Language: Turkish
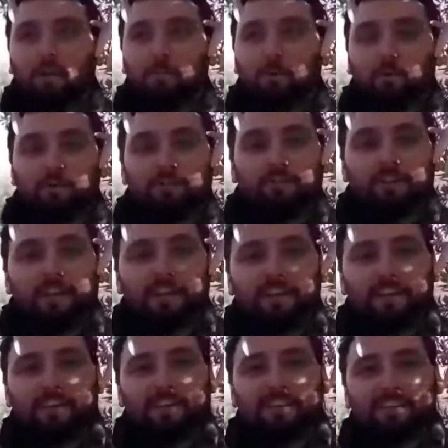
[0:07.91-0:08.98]
Bugün size
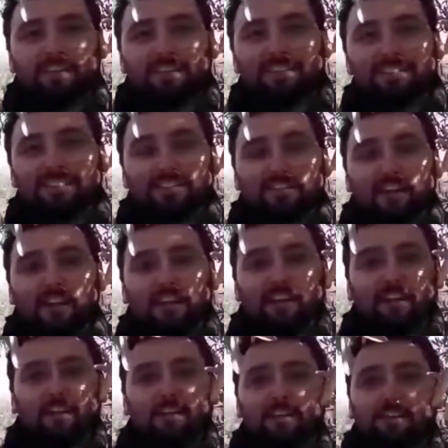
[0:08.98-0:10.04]
hızlıca
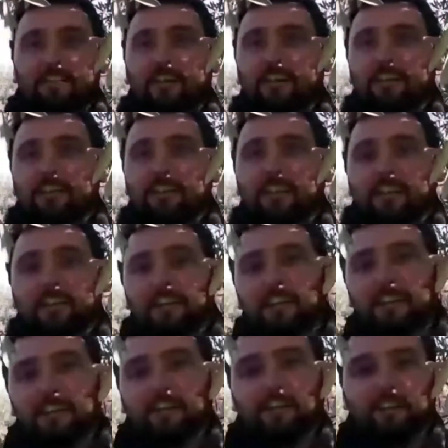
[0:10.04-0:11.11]
zeytinde
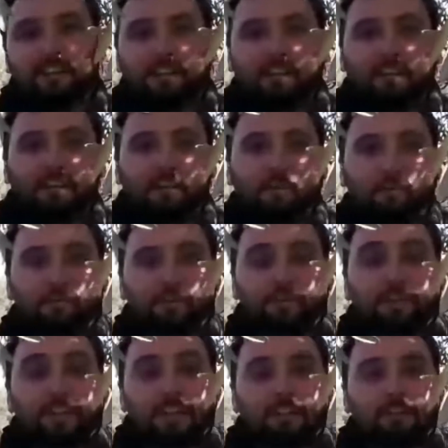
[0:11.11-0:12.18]
yeni e,
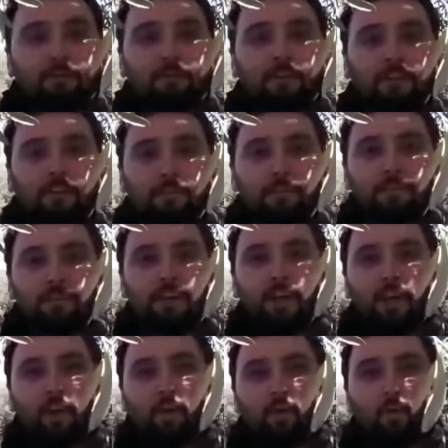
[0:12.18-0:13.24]
ruhsatını tamamladığımız
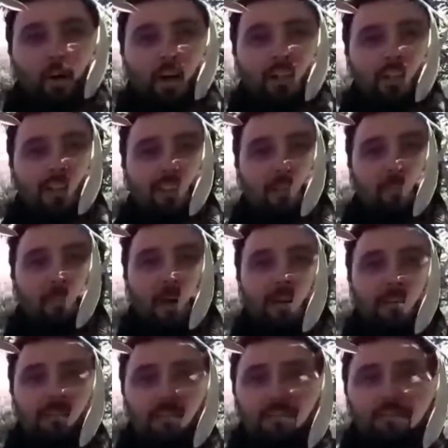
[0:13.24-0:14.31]
Quadris
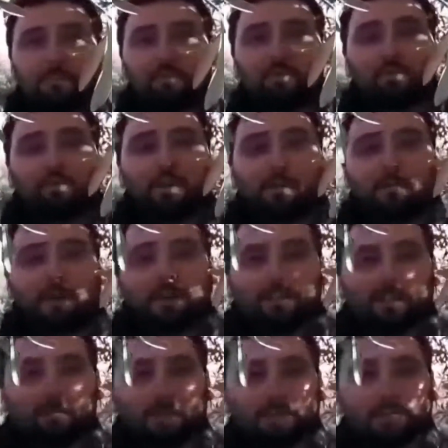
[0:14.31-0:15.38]
Max isimli üründen
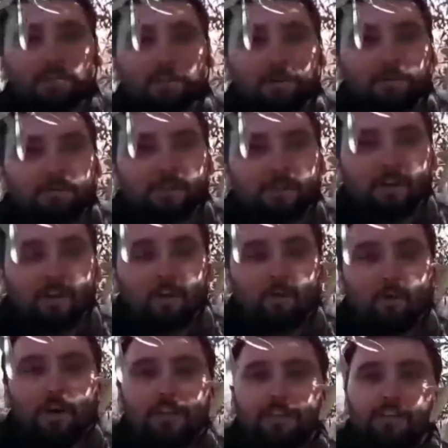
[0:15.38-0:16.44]
bahsetmek istiyorum.
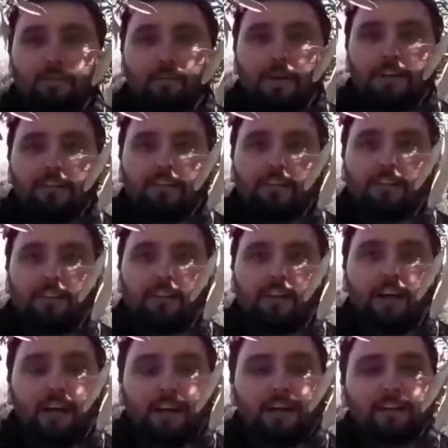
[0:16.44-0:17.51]
Quadris Max e,
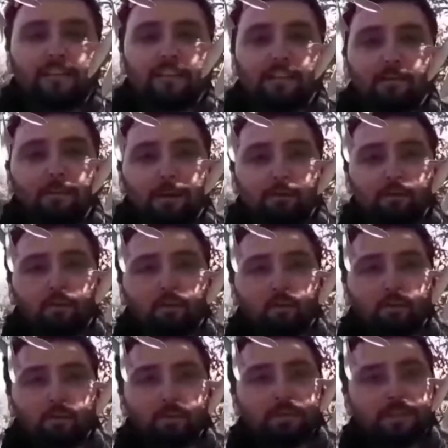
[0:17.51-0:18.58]
hala hazırda pek çok
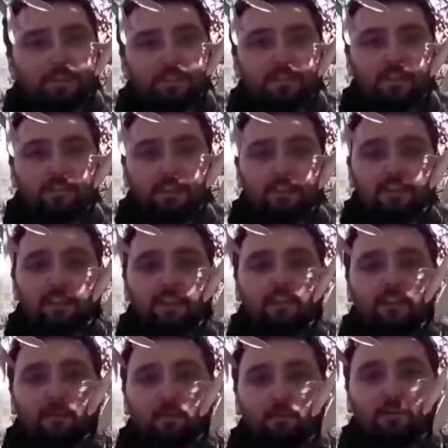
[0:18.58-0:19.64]
kültür bitkisinde satılan,
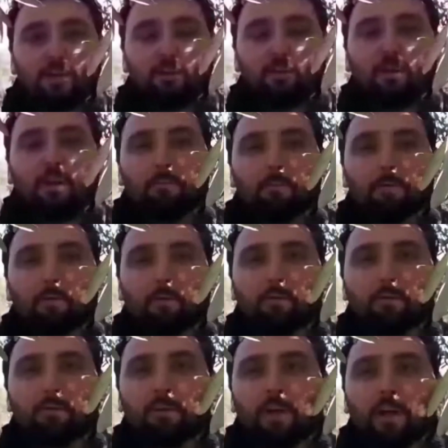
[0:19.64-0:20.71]
ruhsatlı olan bir
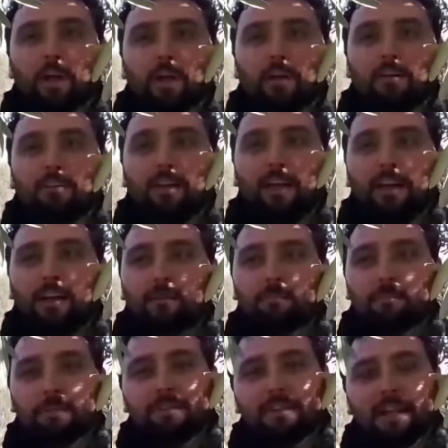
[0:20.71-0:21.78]
ürünümüz. Ve
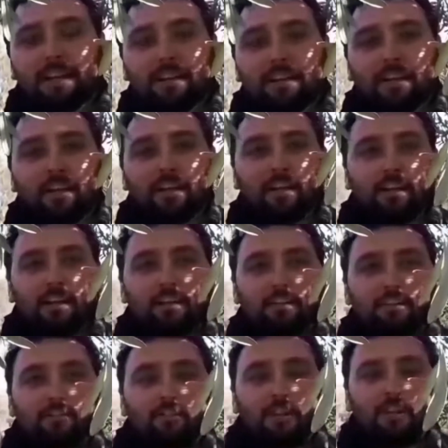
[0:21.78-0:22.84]
bizler de e,
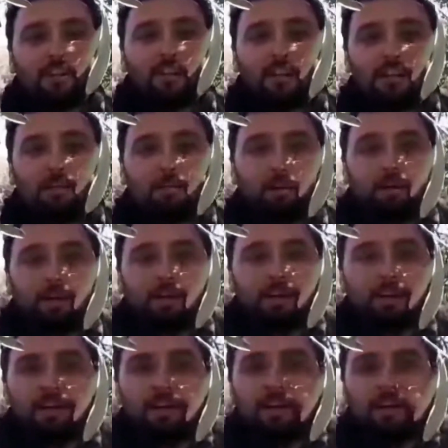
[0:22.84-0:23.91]
Sincenta ekibi olarak
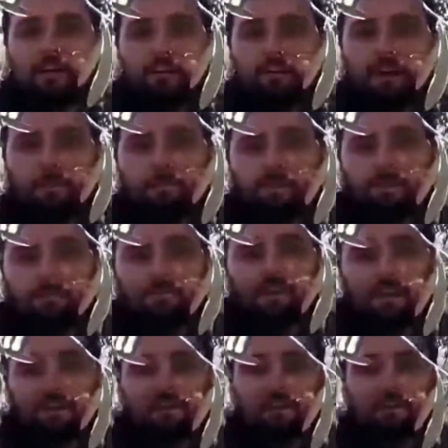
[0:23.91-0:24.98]
yaptığımız
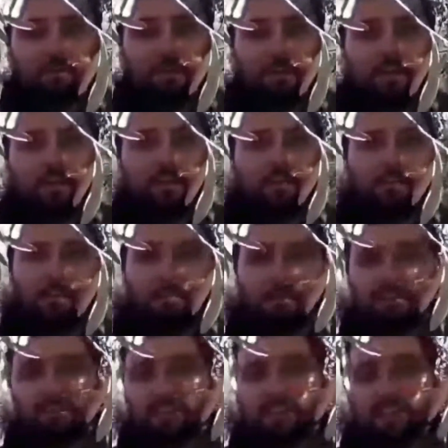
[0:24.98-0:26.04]
araştırmalar ve
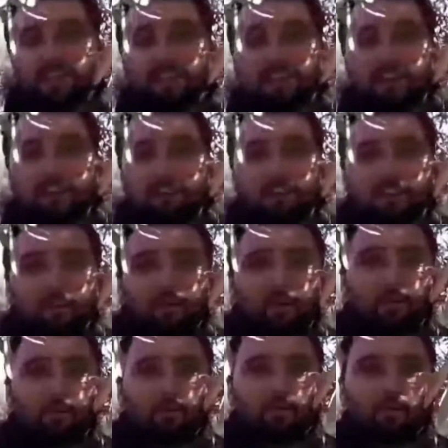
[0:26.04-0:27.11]
pazarın ihtiyaçları
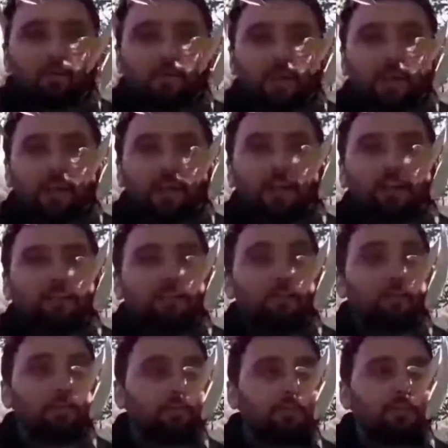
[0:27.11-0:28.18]
doğrultusunda işte
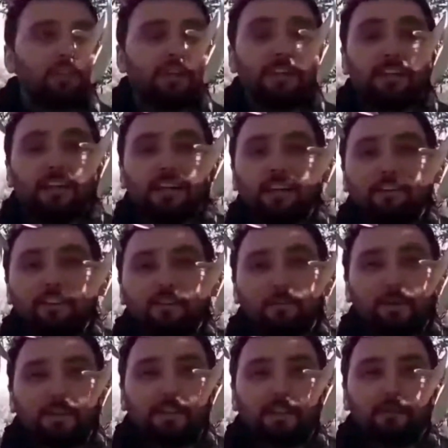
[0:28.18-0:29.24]
yurt dışında İtalya ve
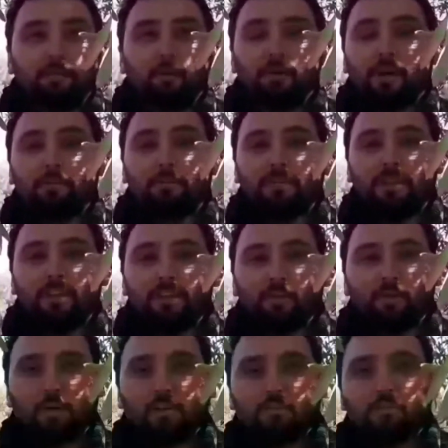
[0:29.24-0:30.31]
İspanya gibi önemli zeytin
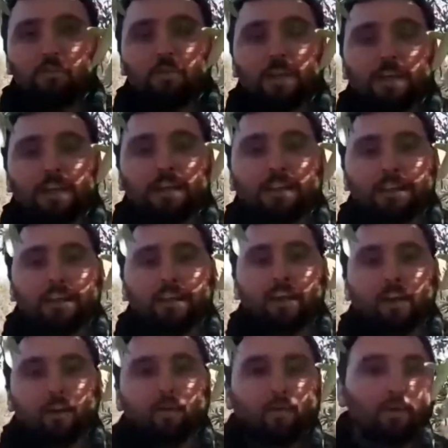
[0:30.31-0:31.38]
üretici ülkelerde
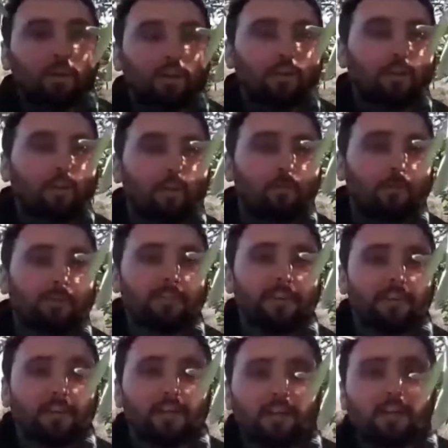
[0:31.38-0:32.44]
kullanılıyor
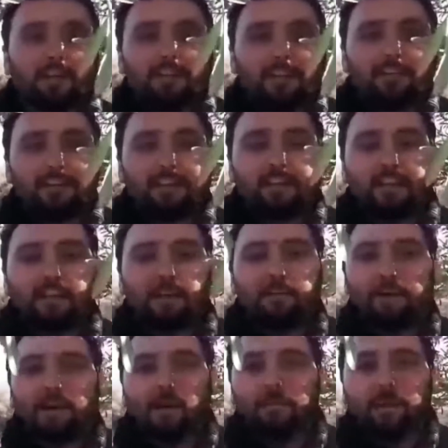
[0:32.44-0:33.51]
olmasının da destekleriyle
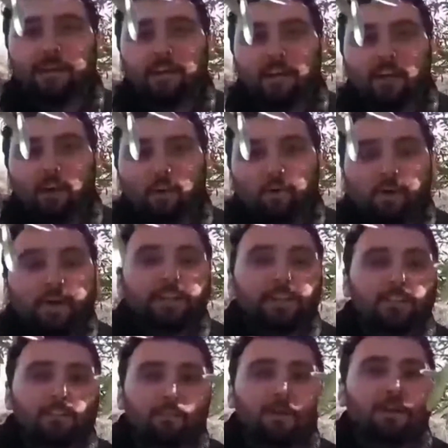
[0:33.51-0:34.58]
beraber
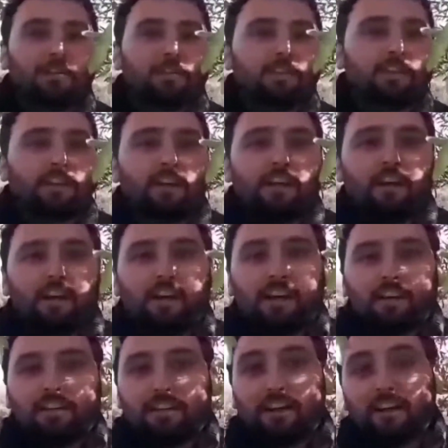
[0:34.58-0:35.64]
Quadris Max'ı
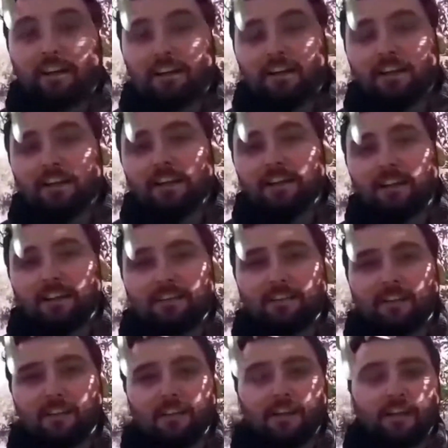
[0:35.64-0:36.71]
kalkalı leke
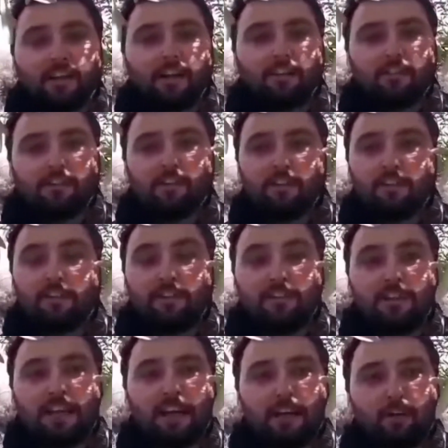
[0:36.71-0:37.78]
hastalığına karşı siz
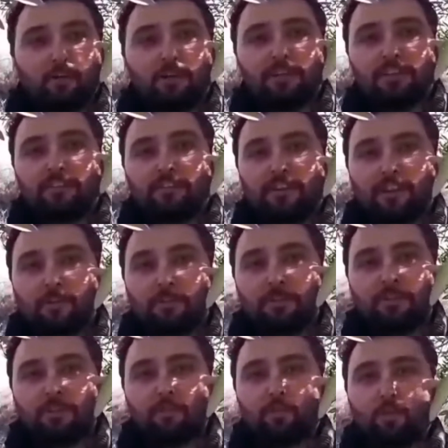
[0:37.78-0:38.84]
değerli
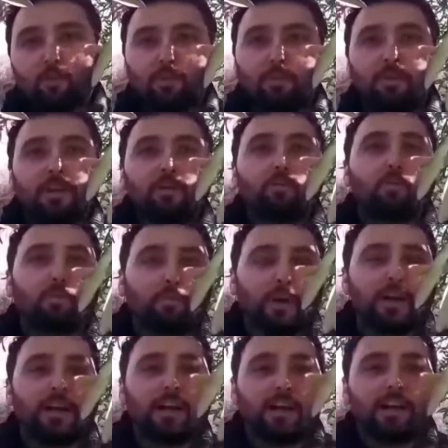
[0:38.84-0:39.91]
üreticilerimizin çözümüne sunma
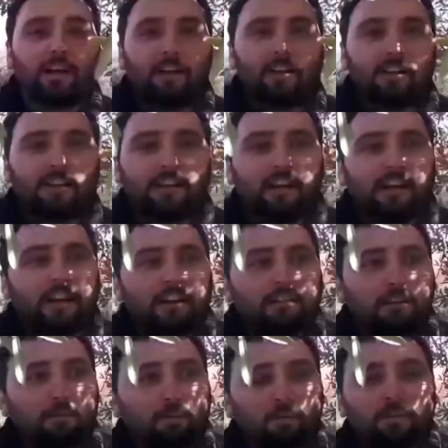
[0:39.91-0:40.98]
kararı aldık
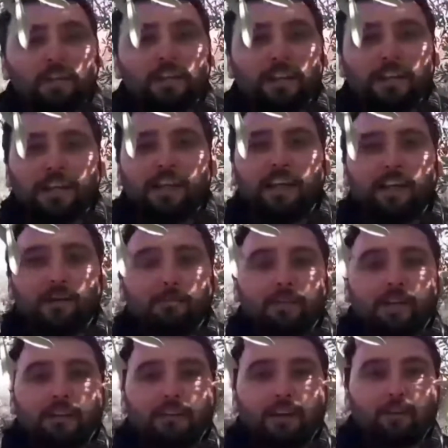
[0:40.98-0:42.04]
ve bununla ilgili
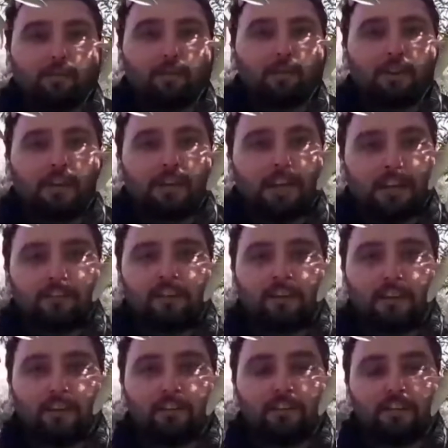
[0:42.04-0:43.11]
eylemleri ve aksiyonları
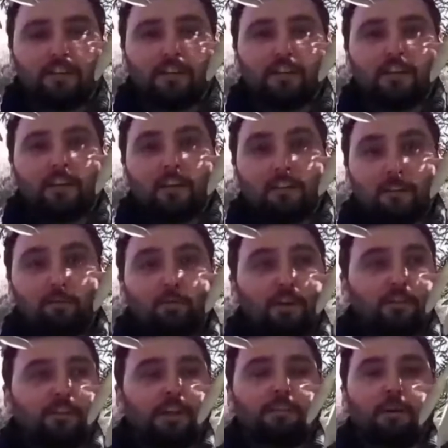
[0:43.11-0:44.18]
gerçekleştirdik ve
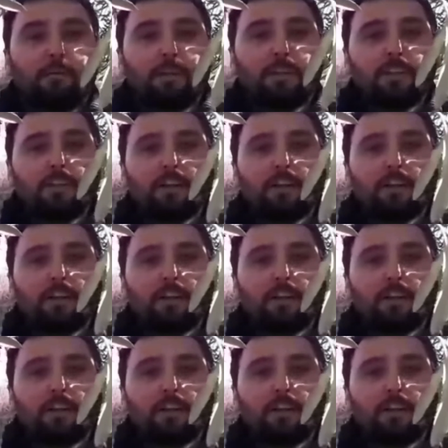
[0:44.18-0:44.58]
süreci tamamladık.